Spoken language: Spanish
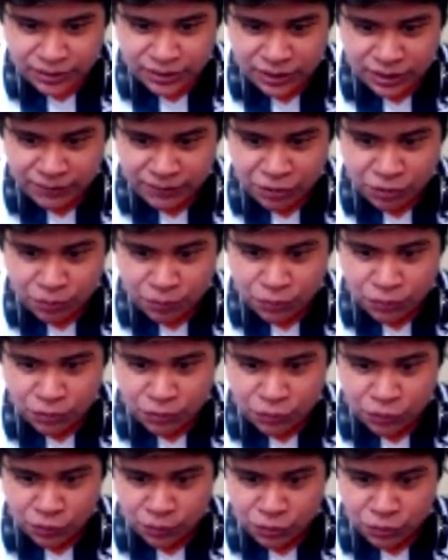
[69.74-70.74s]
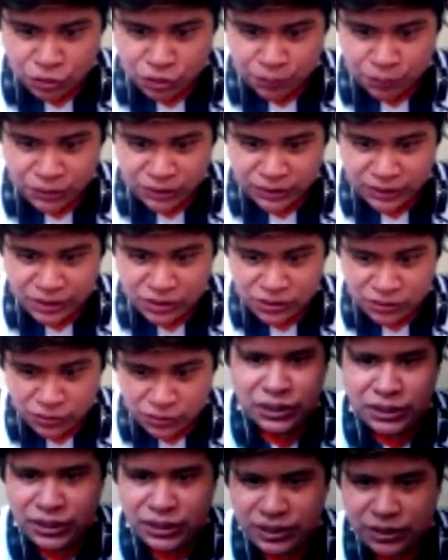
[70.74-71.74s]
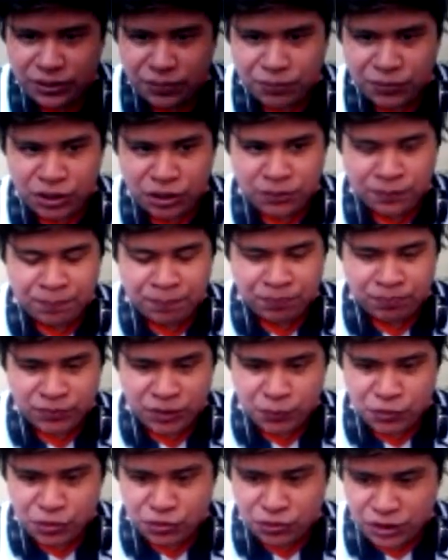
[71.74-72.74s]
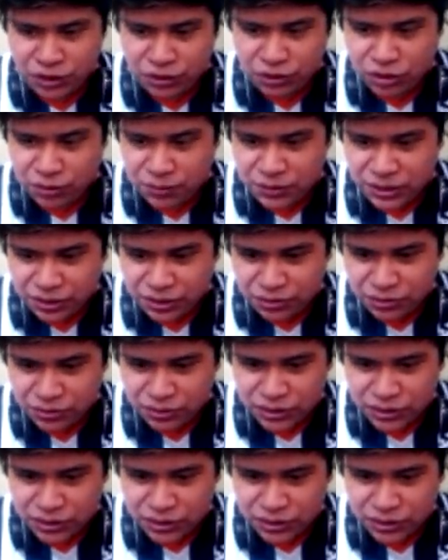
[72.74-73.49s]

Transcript: a ver cómo, soporta esto. Bueno, vamos con el drop, creo.